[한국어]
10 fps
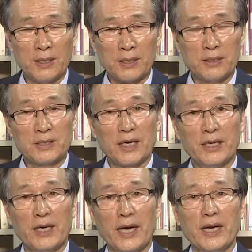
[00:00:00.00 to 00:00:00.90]
그
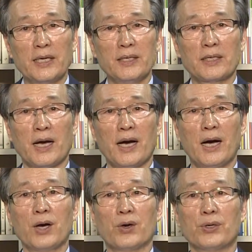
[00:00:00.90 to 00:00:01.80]
사이에 아이들이
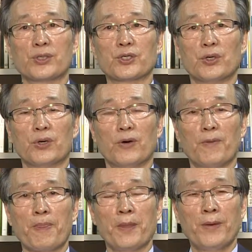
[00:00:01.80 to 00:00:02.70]
다
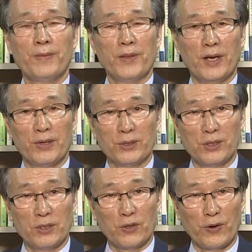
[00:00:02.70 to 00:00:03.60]
커서 내
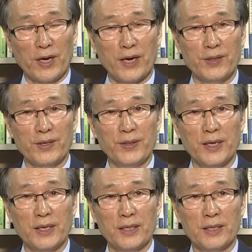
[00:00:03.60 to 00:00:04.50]
곁을
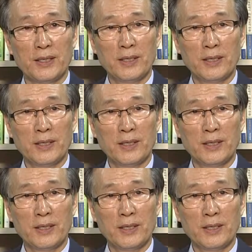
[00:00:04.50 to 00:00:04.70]
떠나갔는데